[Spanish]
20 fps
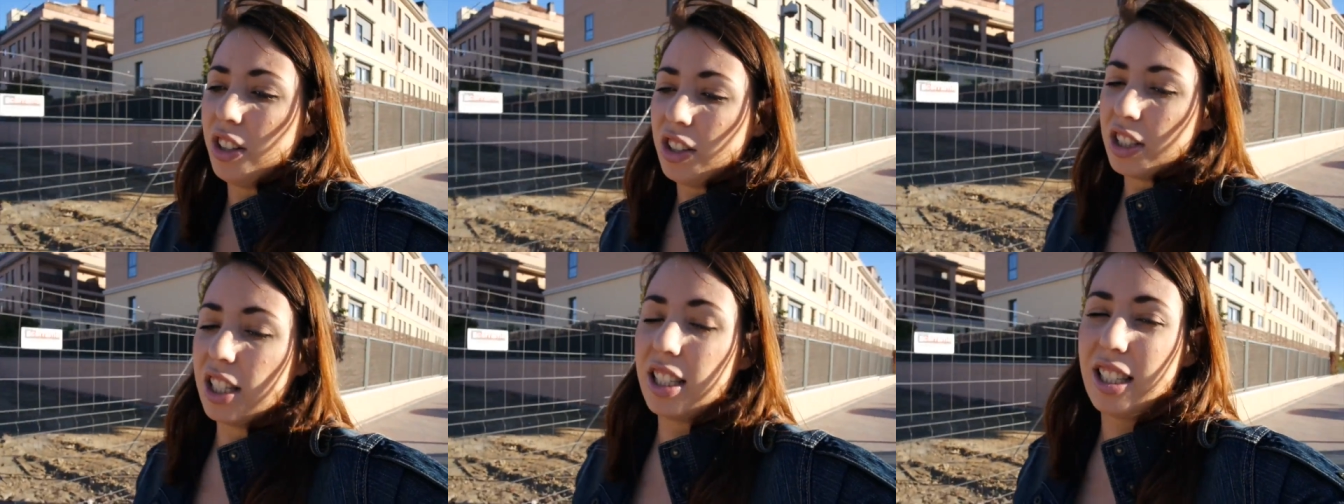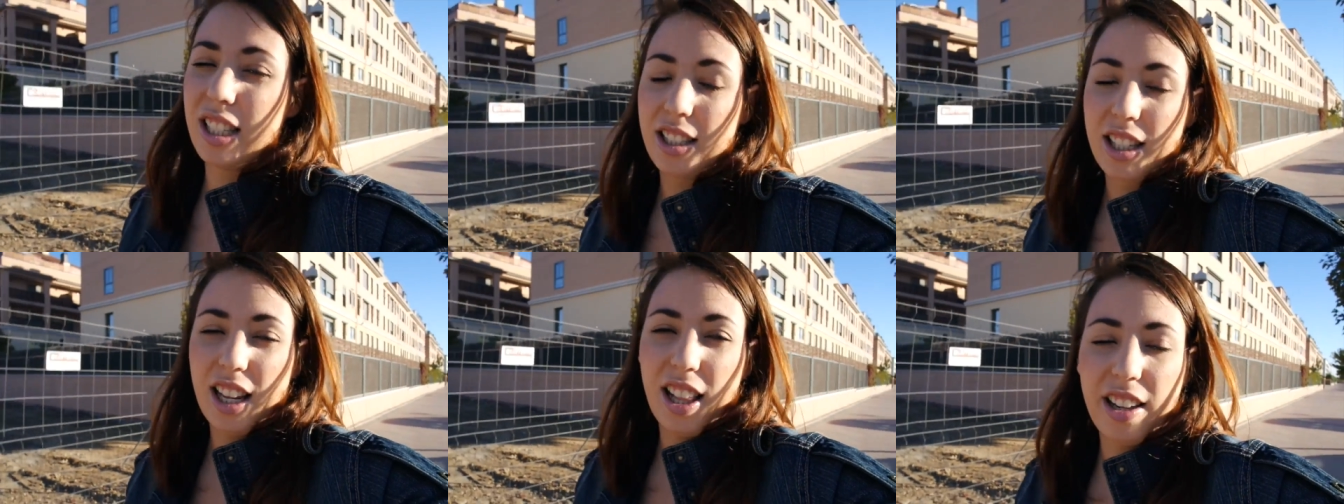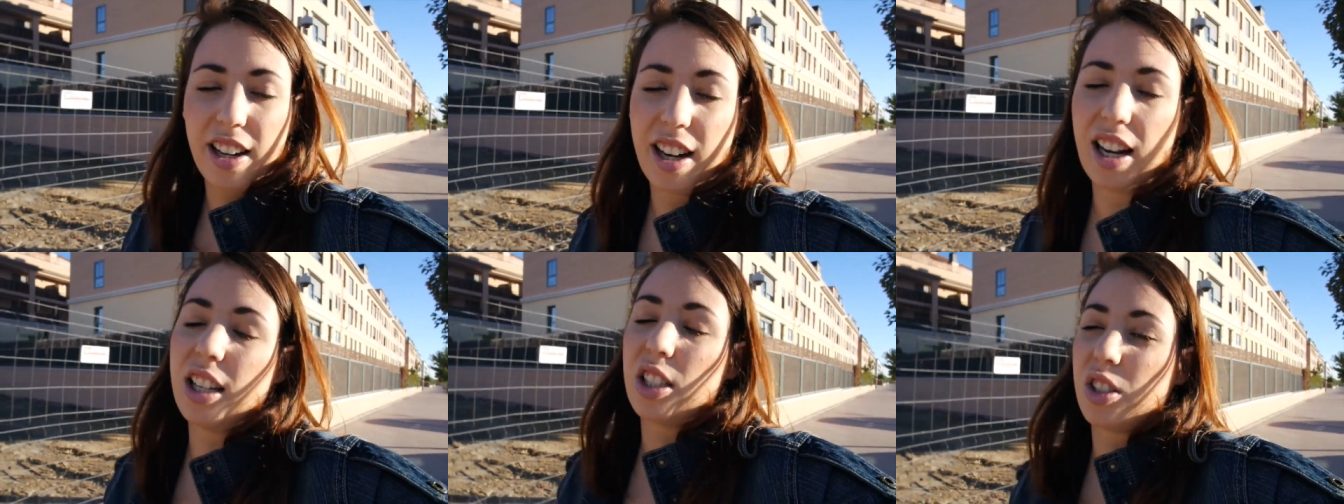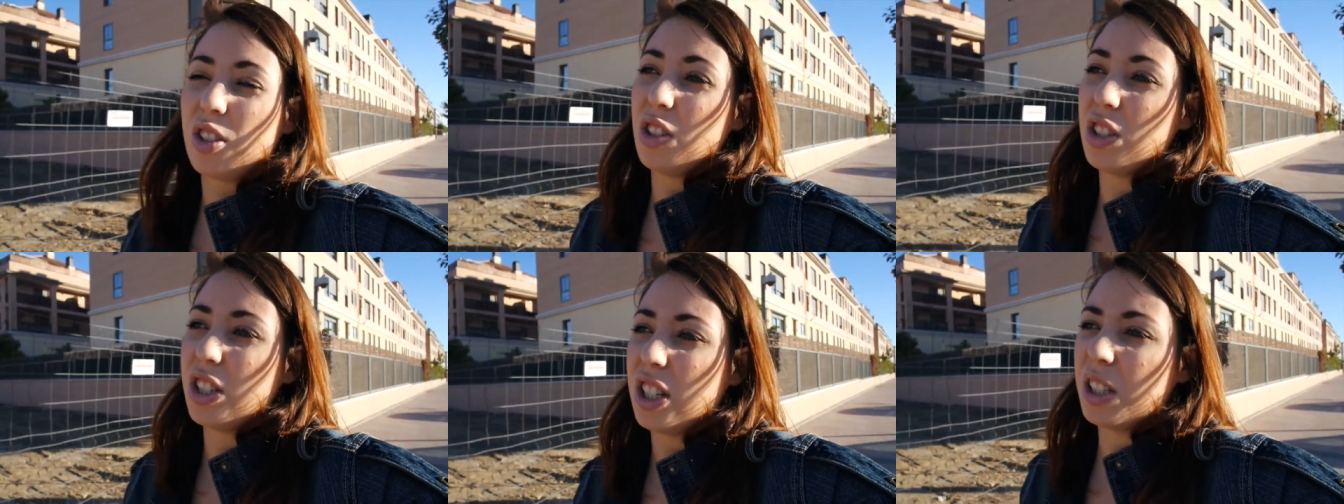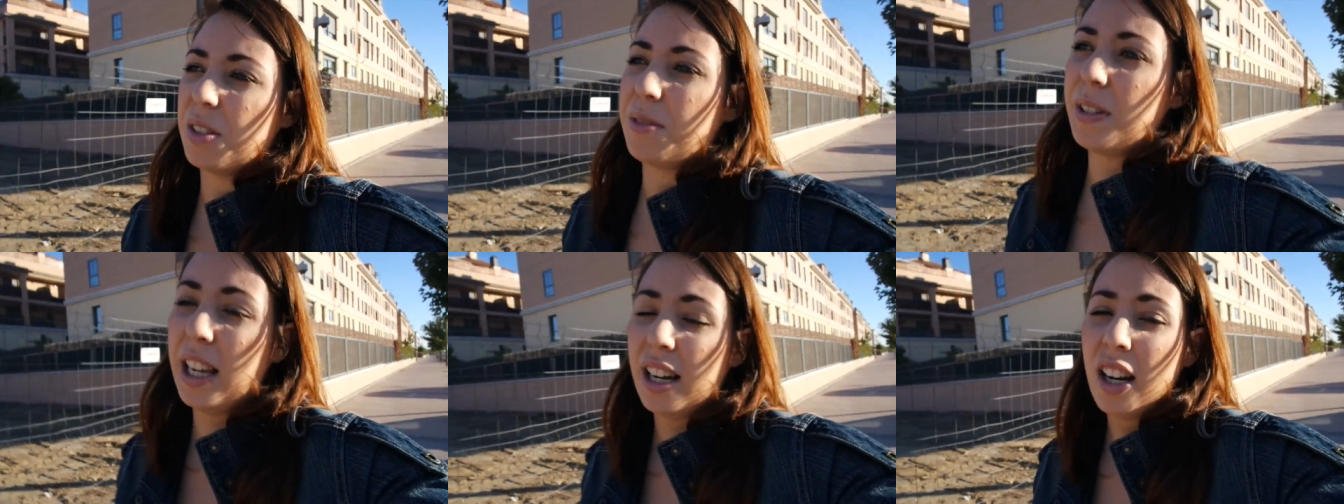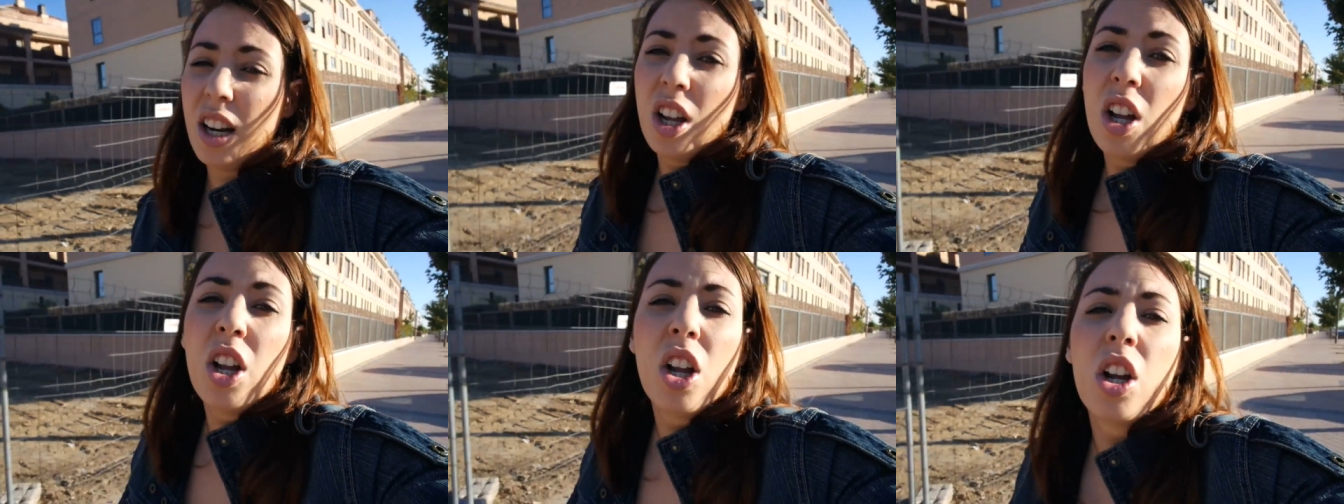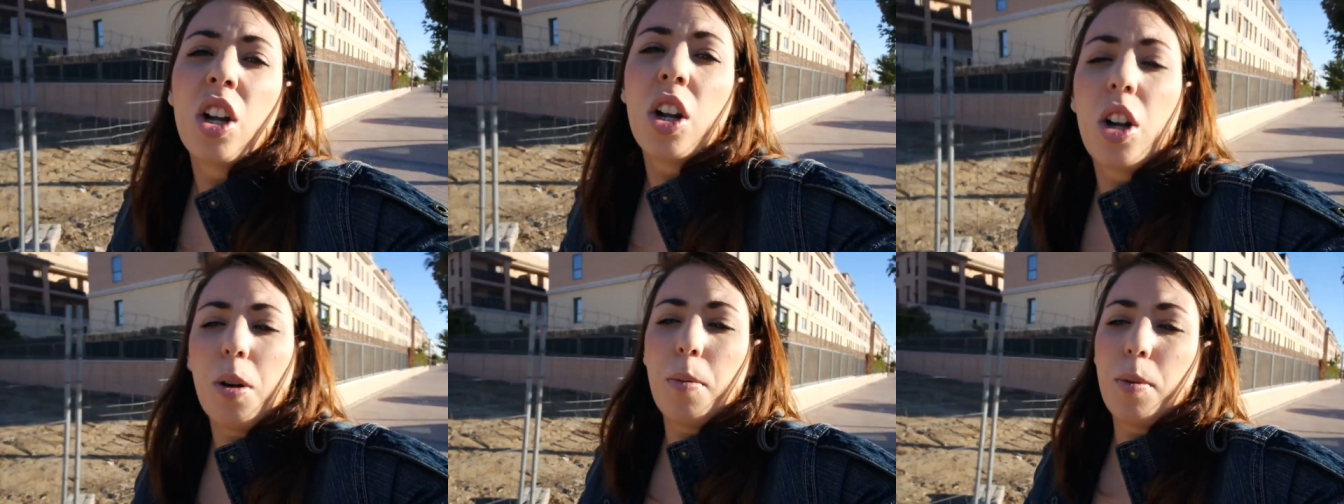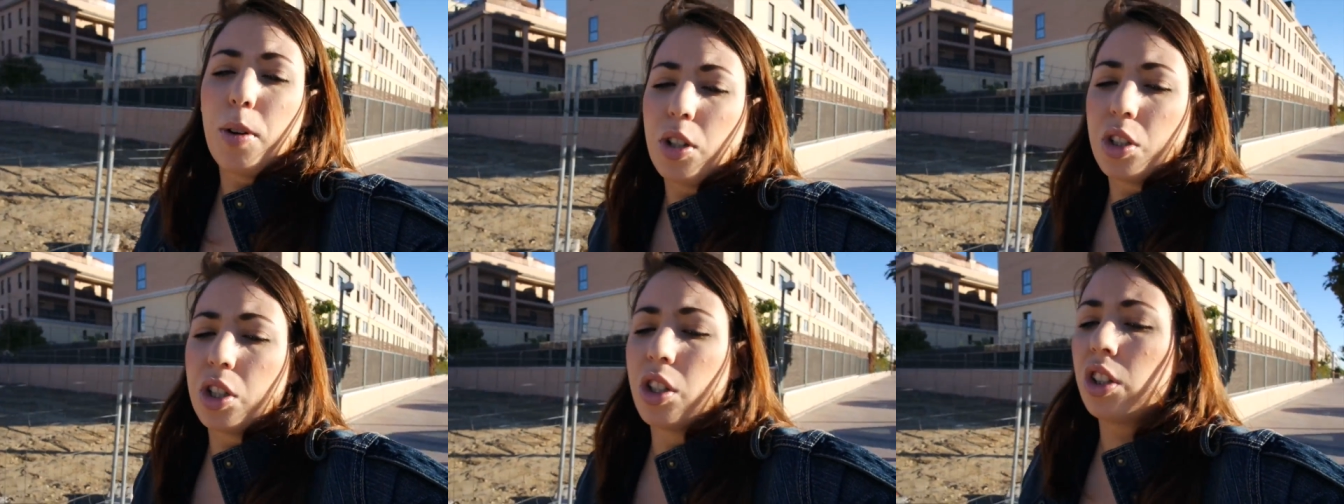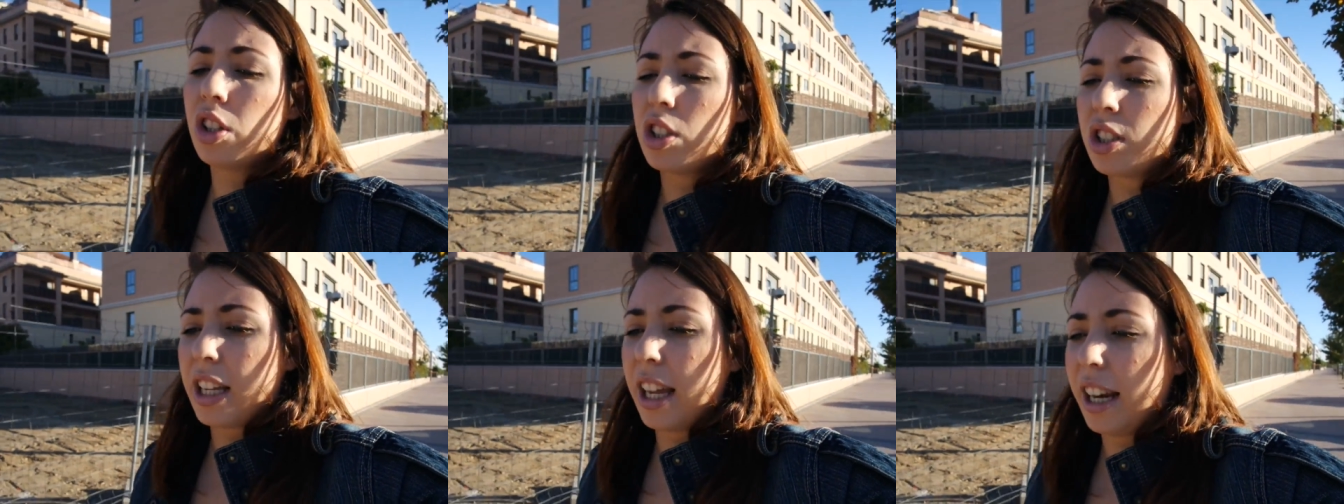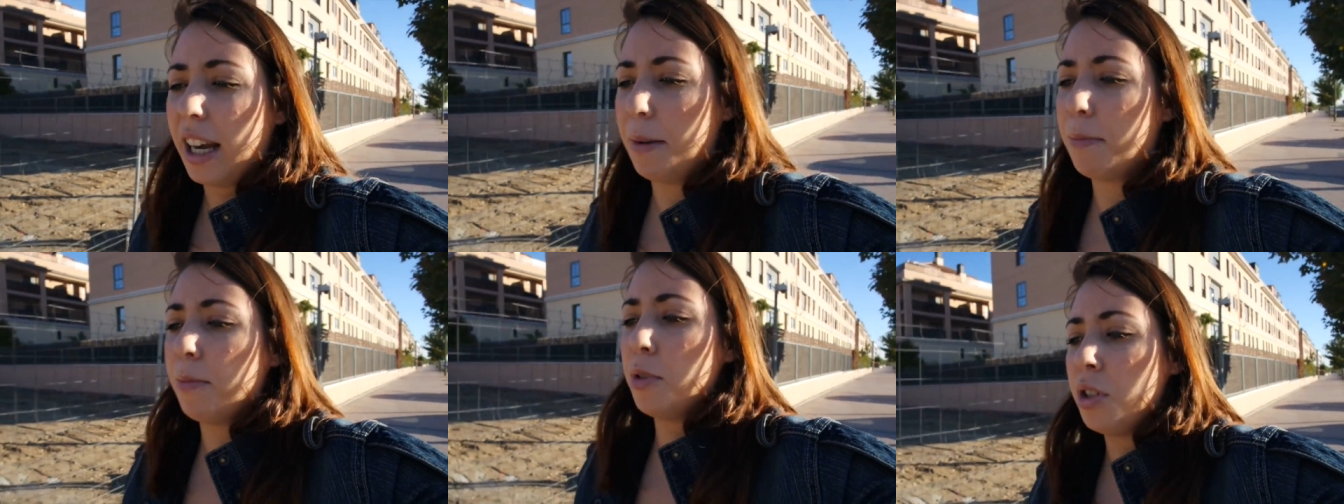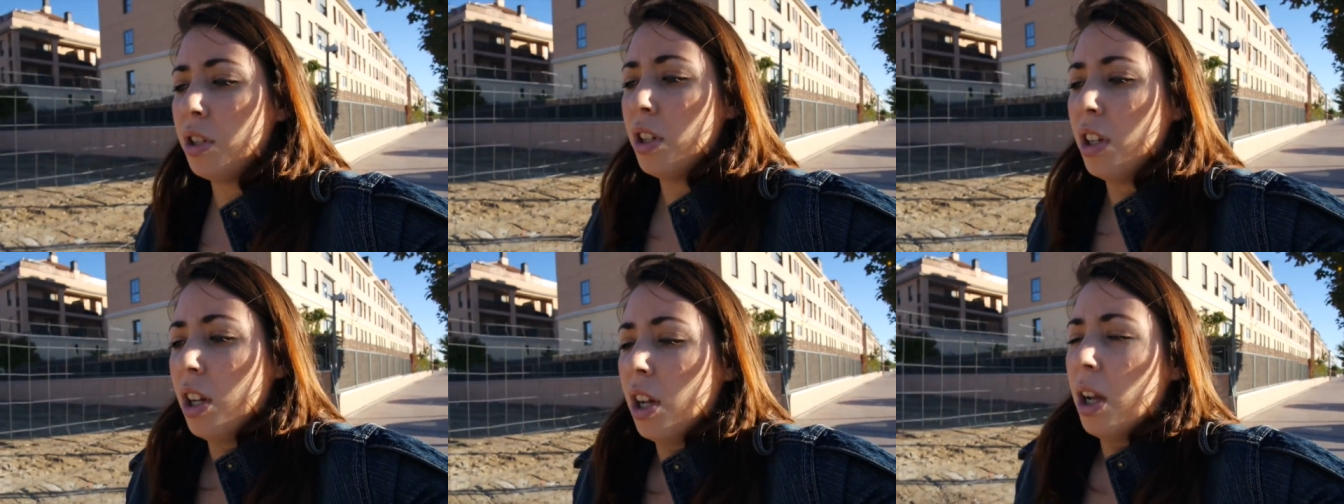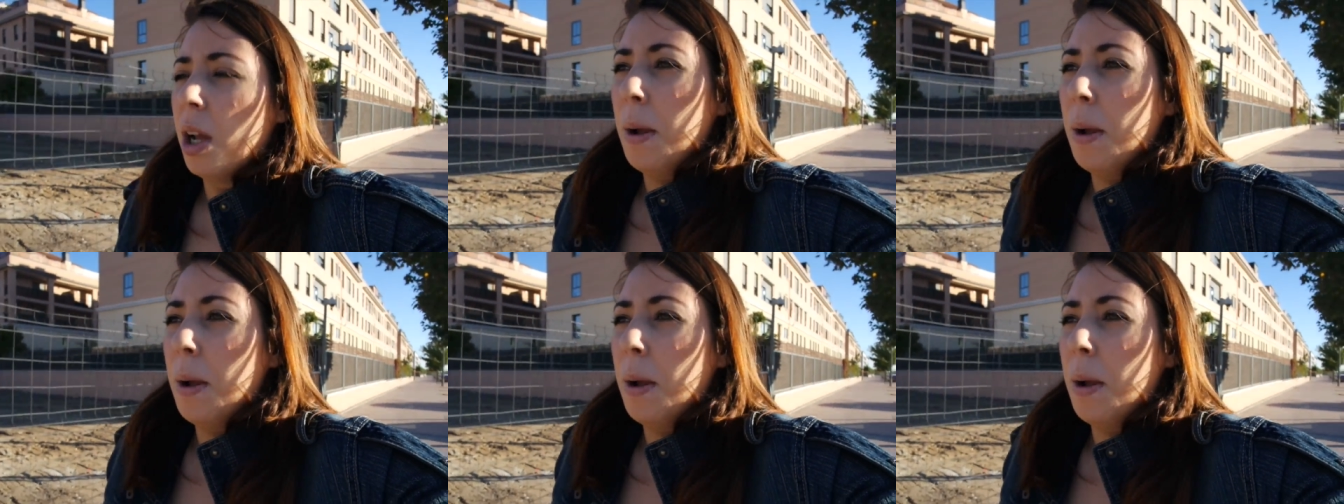no sé si saldrán las cosas bien como nosotros queremos,